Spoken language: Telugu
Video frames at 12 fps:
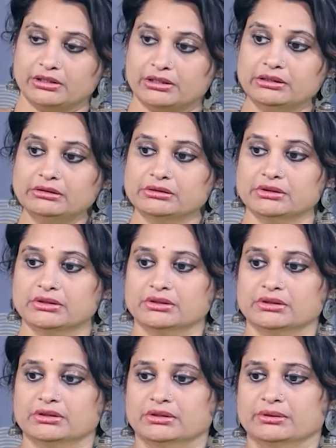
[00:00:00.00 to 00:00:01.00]
అంటే
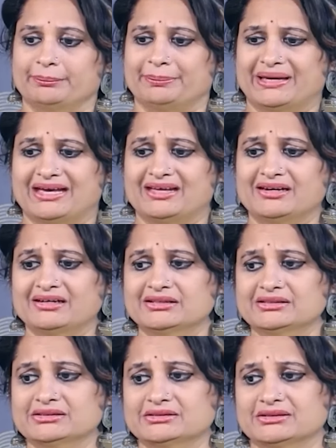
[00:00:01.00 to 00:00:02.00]

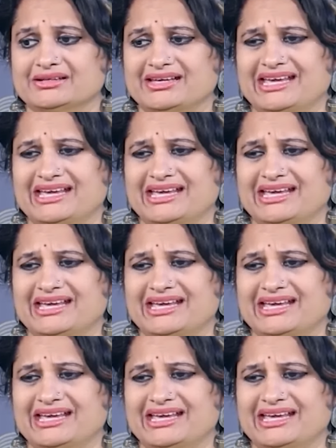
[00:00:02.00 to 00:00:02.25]
పేరెంట్స్